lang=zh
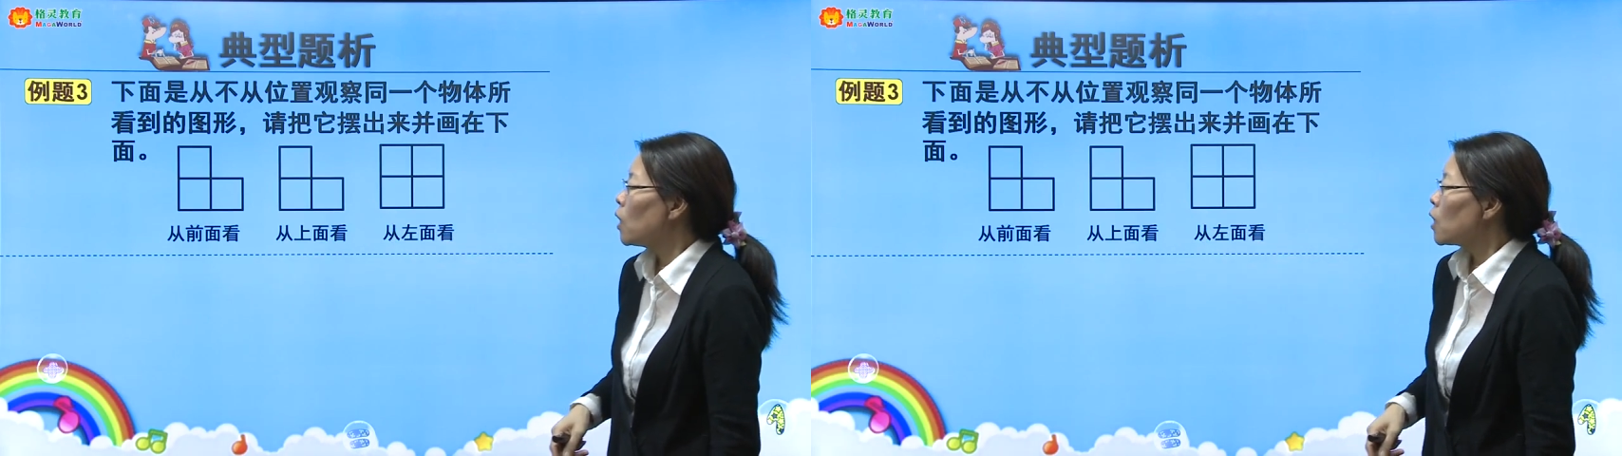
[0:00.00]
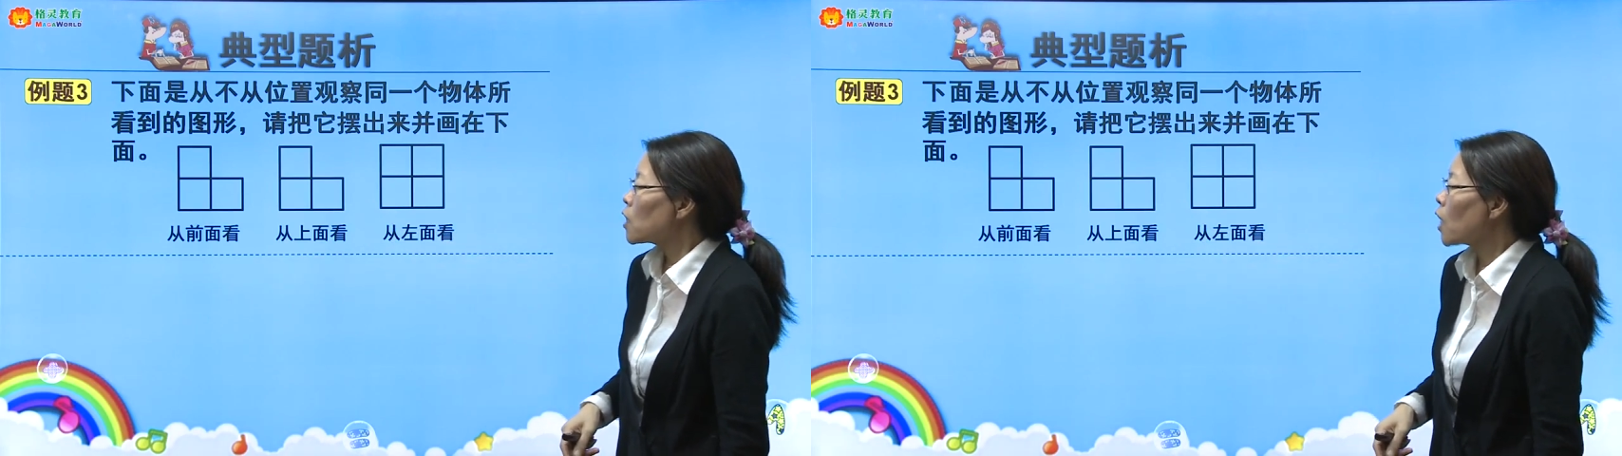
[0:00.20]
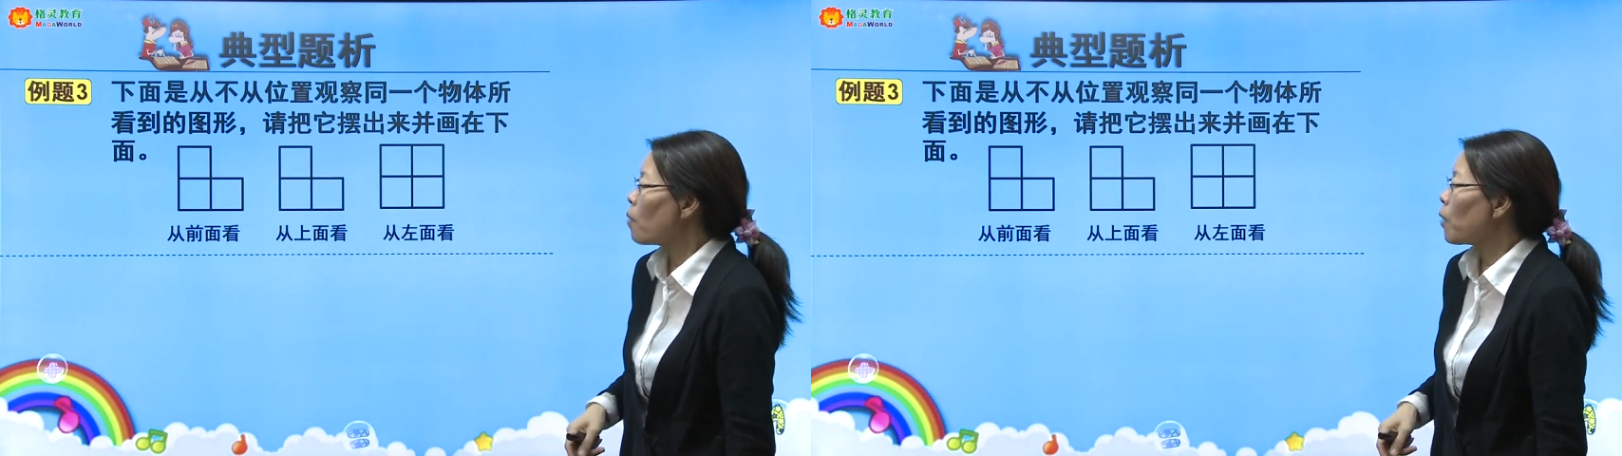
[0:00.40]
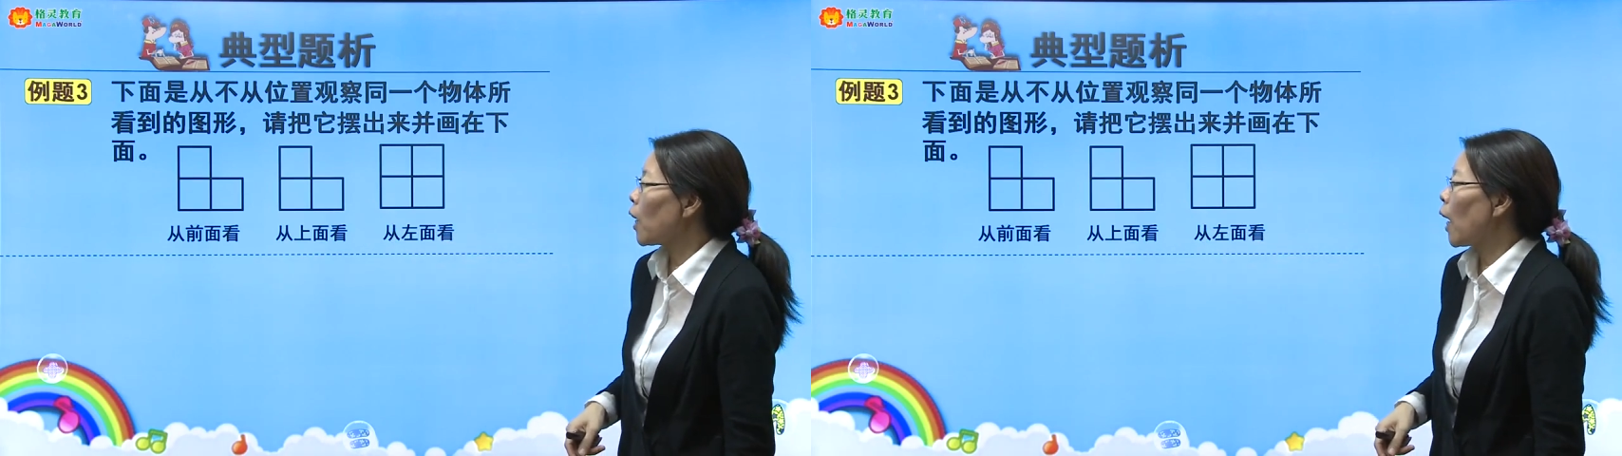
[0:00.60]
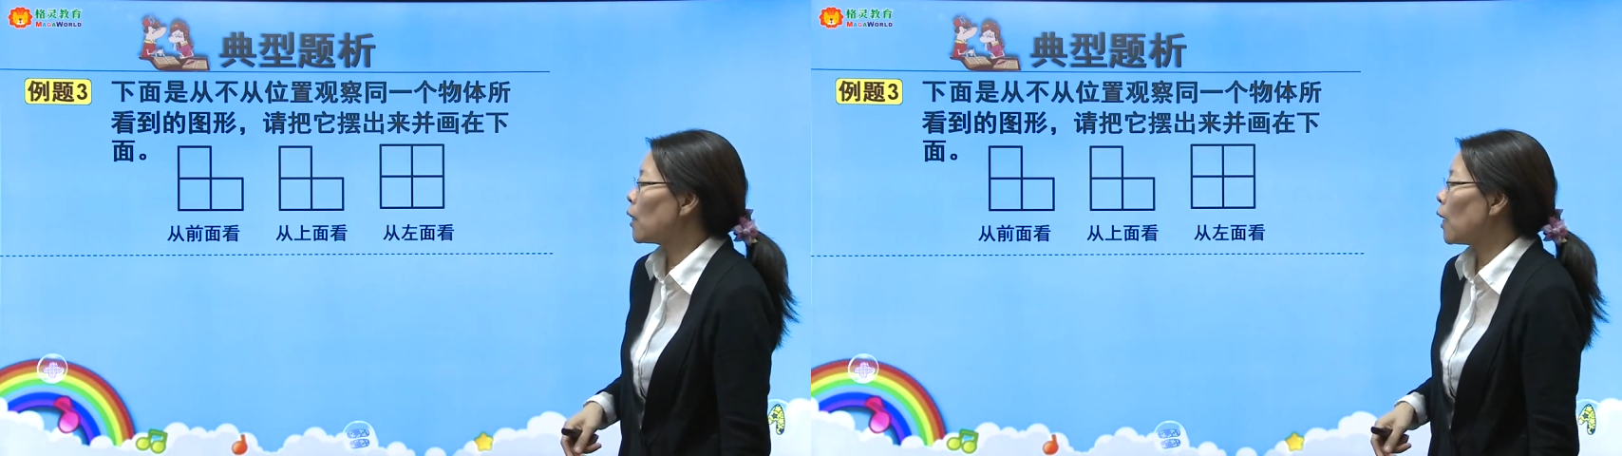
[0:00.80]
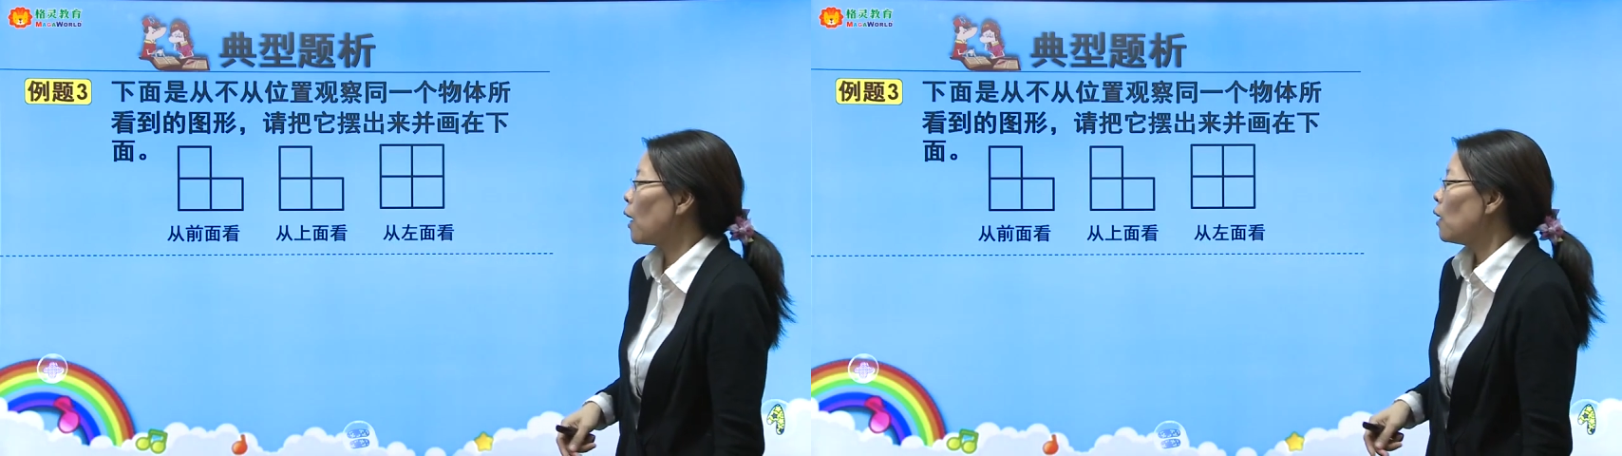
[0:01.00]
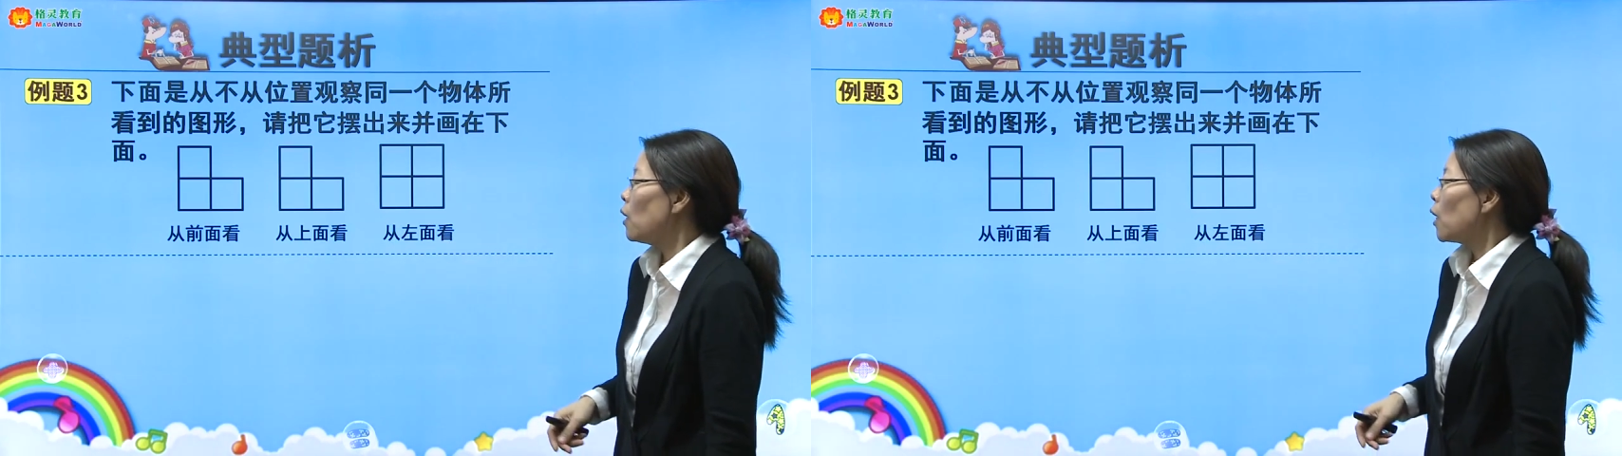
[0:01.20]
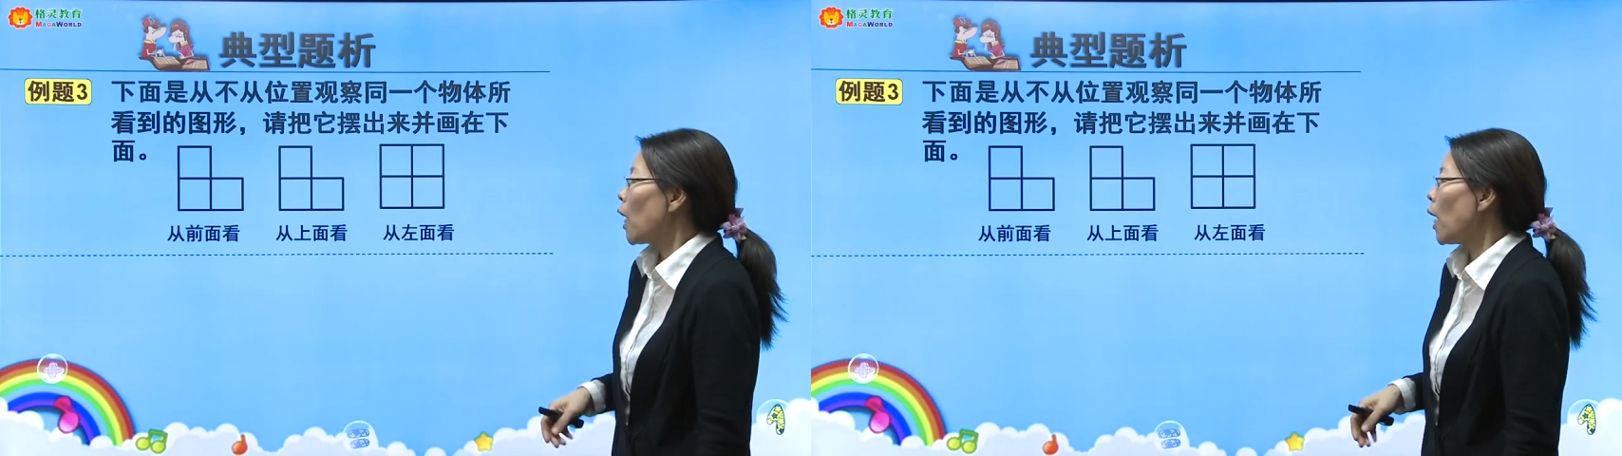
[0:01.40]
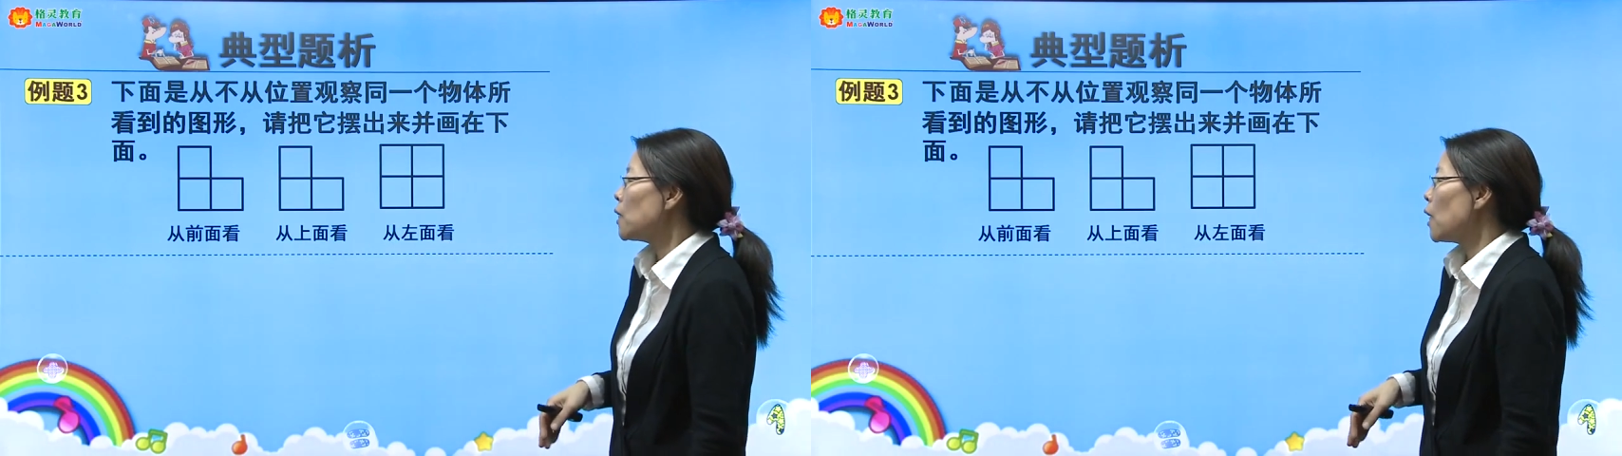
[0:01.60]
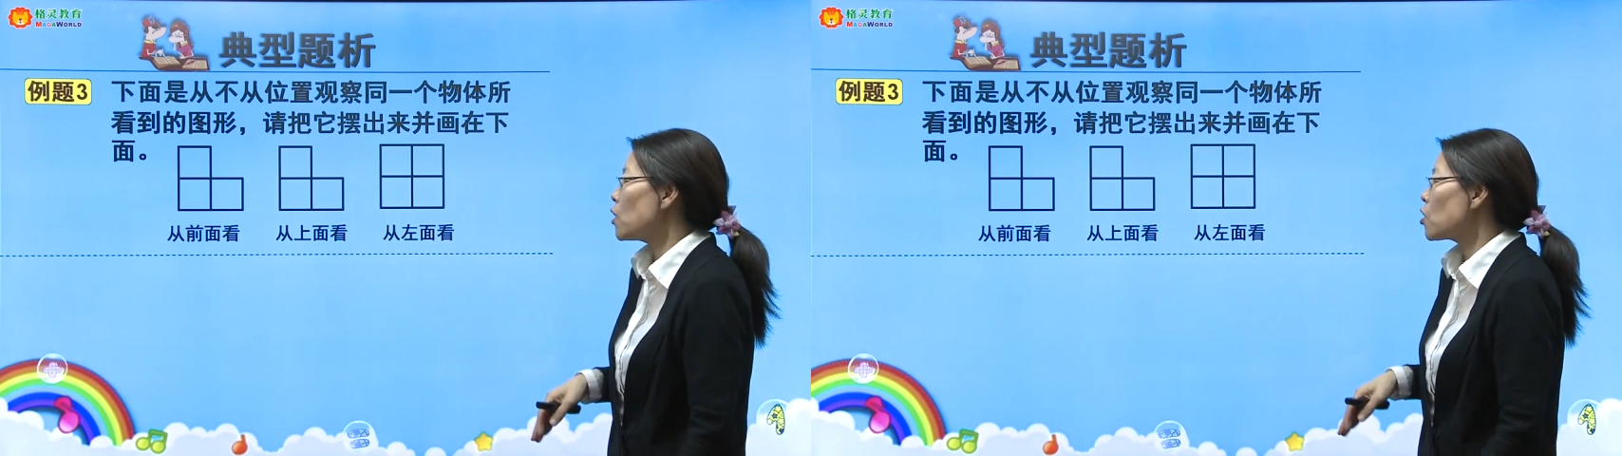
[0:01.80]
上面看呢，看
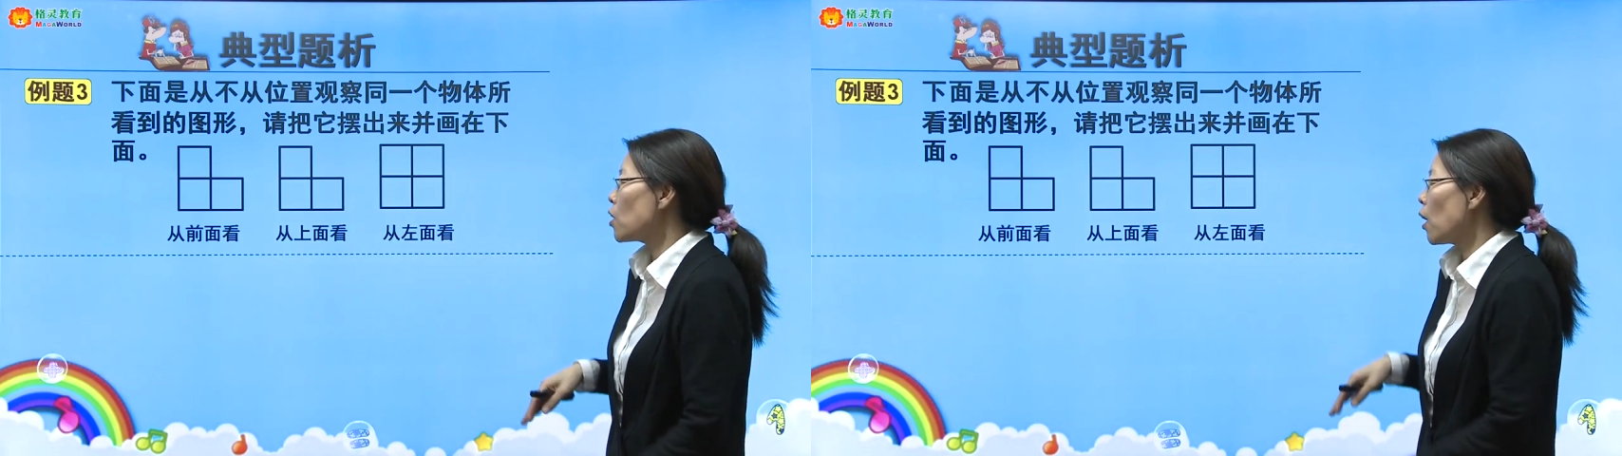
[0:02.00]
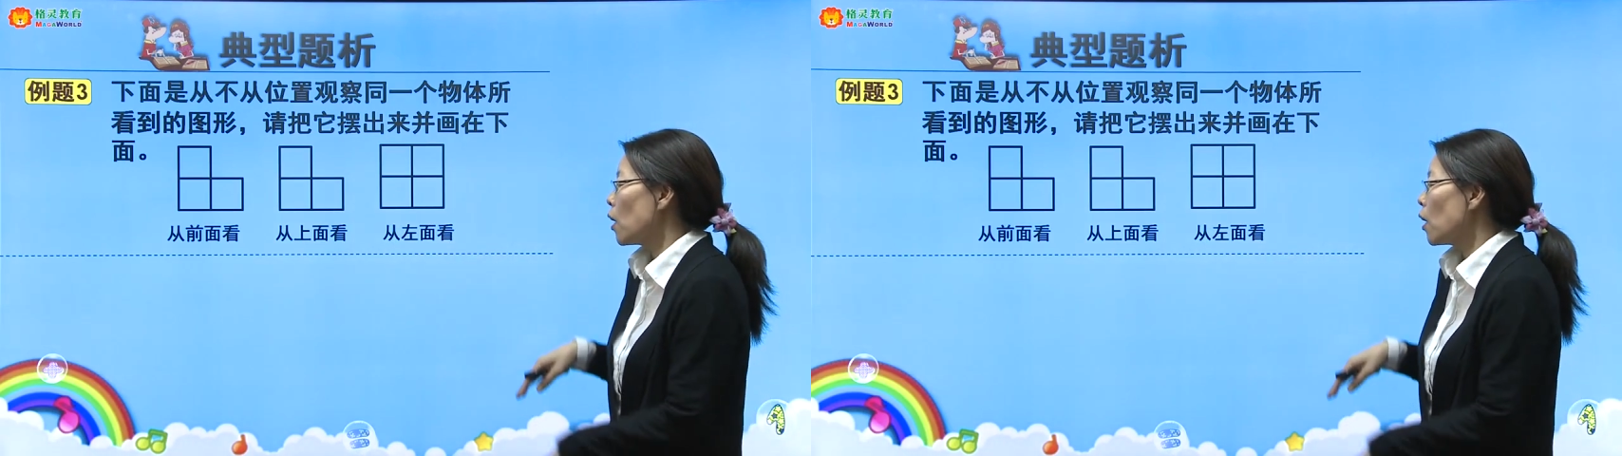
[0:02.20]
见的是，